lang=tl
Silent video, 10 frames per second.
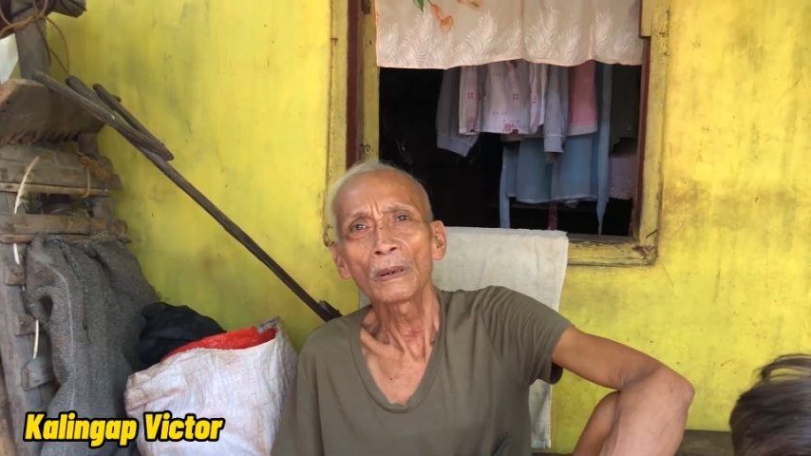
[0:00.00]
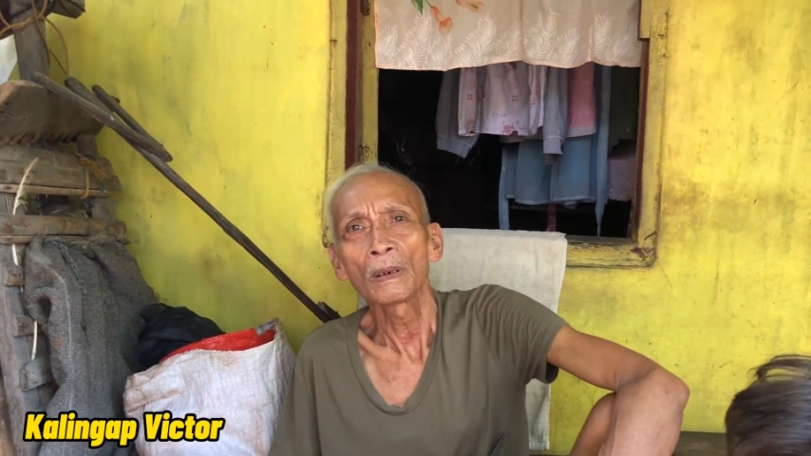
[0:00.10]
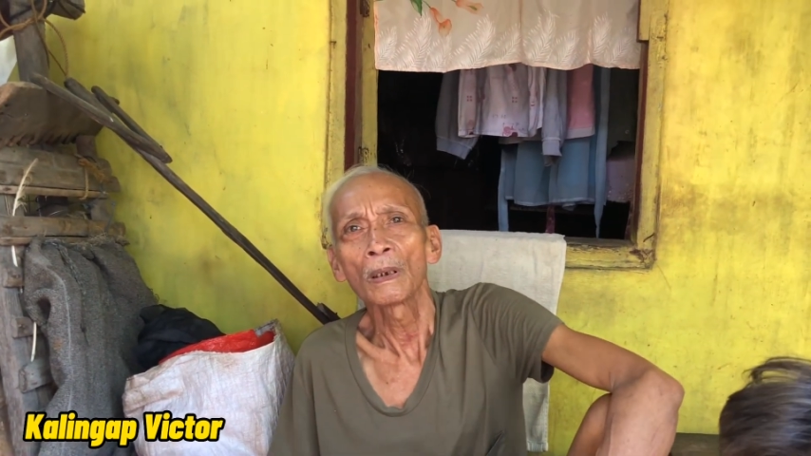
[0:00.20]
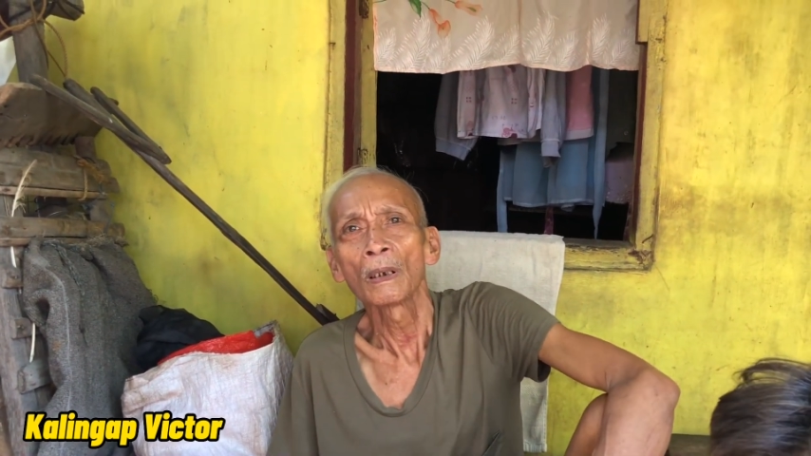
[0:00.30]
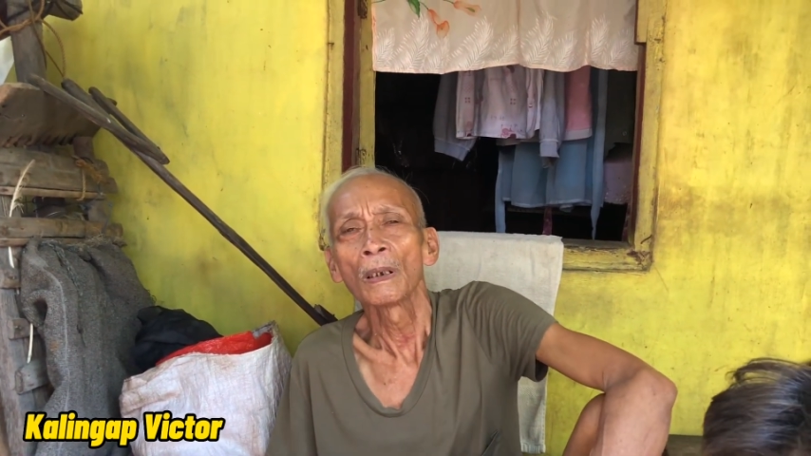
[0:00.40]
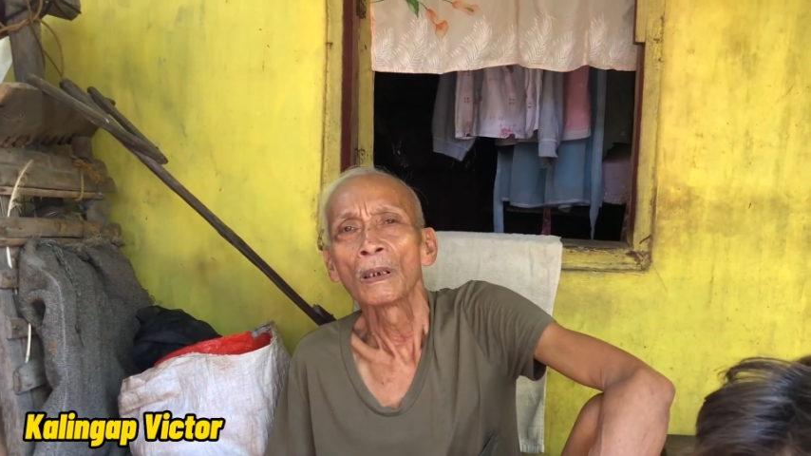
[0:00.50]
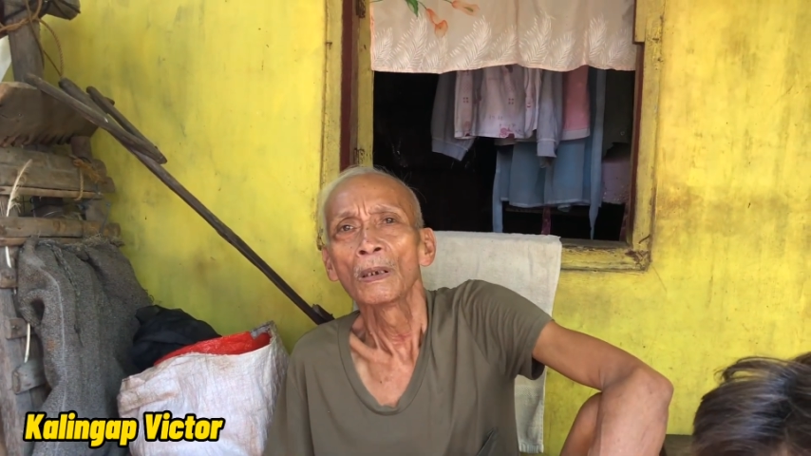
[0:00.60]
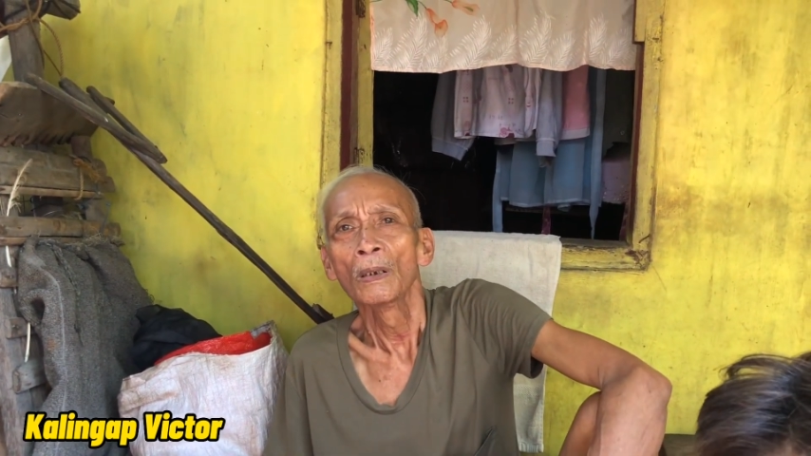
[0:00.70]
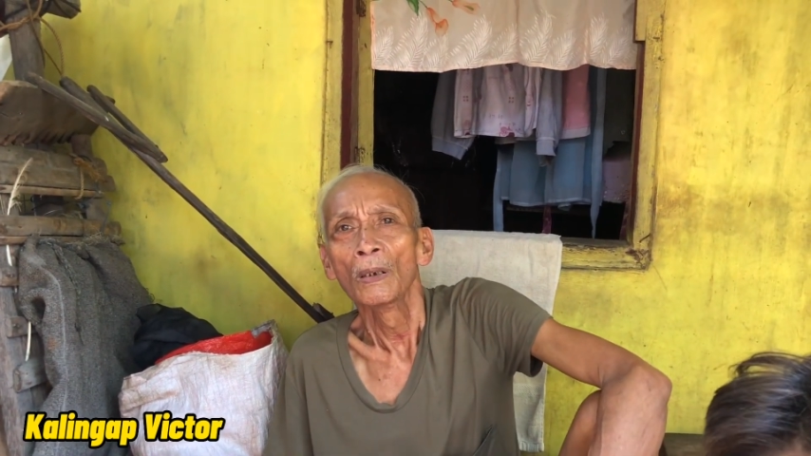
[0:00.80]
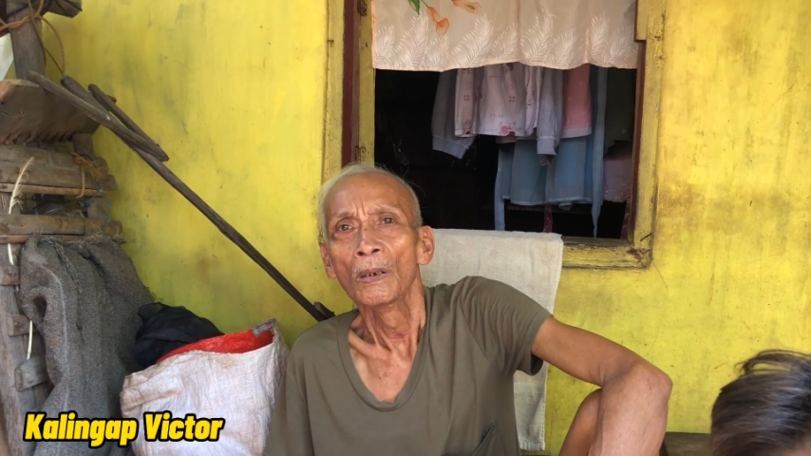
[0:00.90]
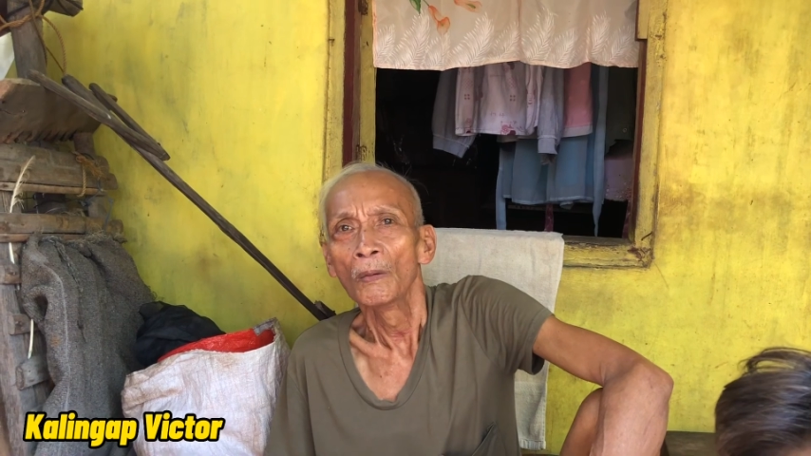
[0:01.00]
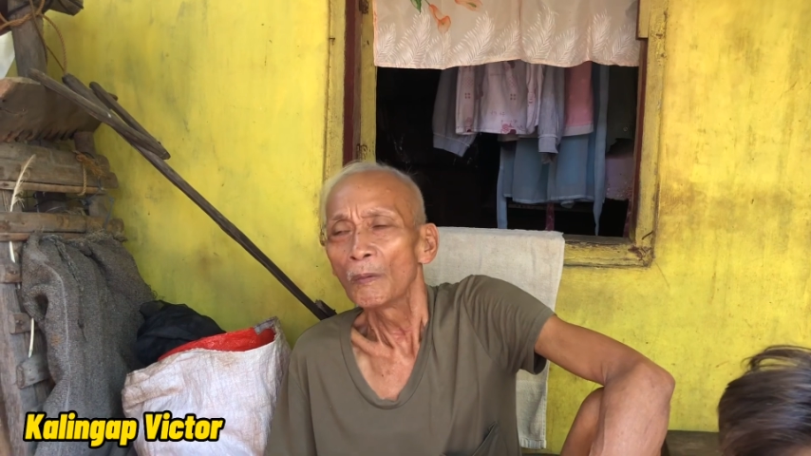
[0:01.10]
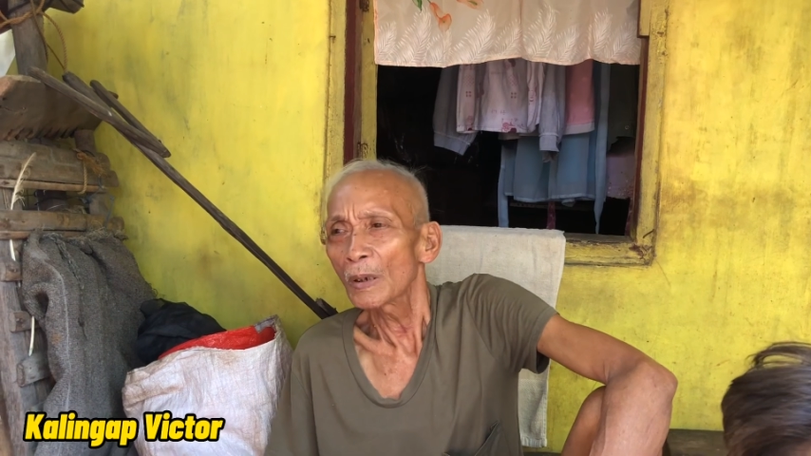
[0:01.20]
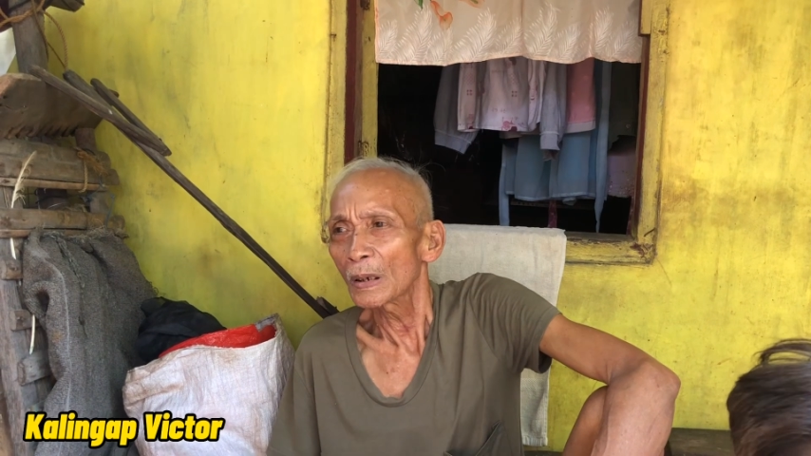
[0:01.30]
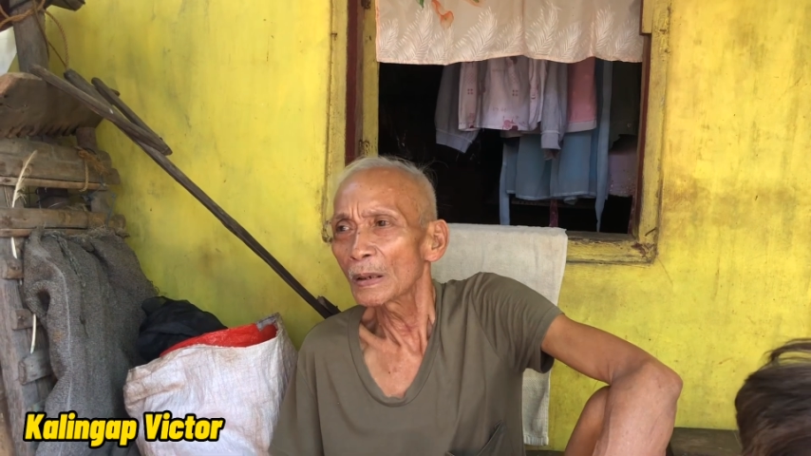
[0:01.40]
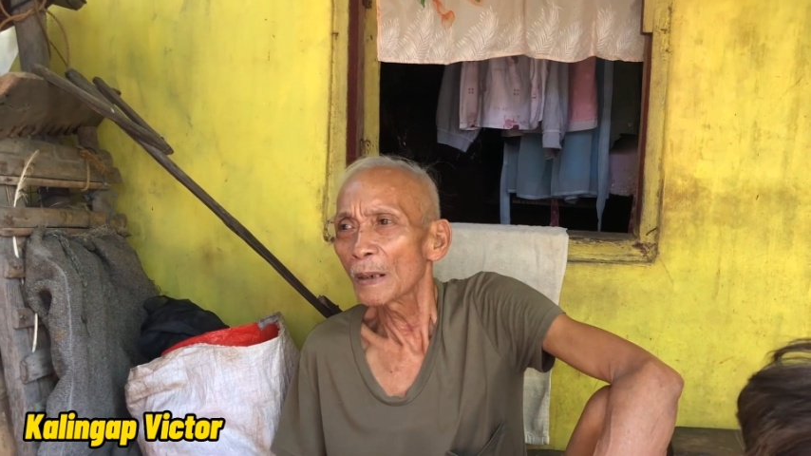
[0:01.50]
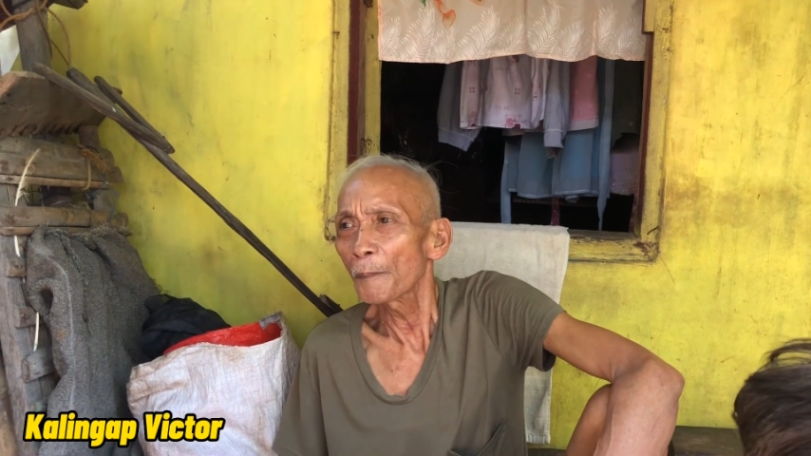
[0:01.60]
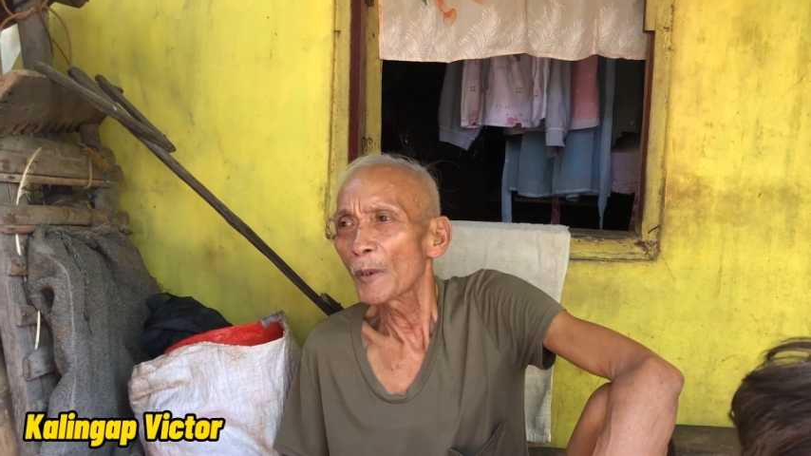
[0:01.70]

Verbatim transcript: wala ka namang ano, wala ka Wala namang kita.